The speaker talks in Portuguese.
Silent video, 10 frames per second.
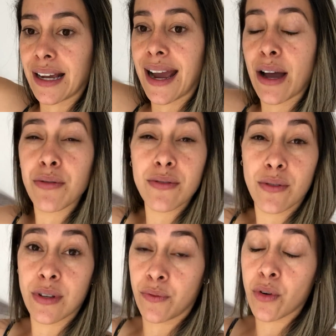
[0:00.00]

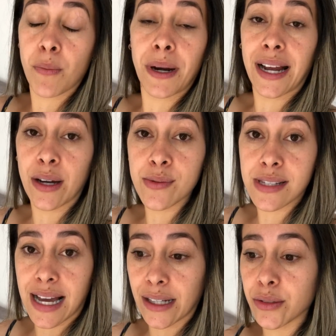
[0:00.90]
Carro, eu vou comprar carro
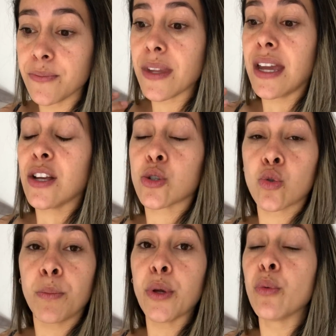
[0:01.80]
usado,
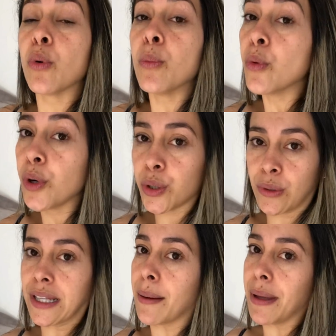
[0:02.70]
subiu
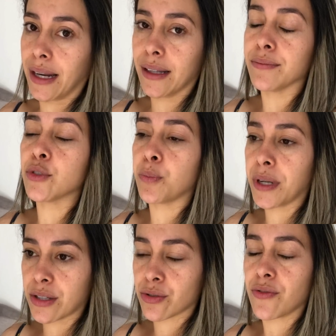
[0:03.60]
muito a tabela do
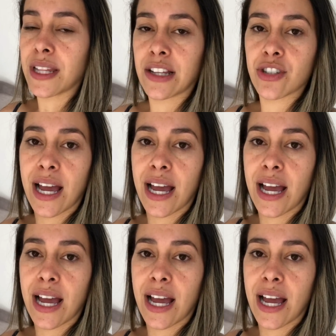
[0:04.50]
preço, de verdade.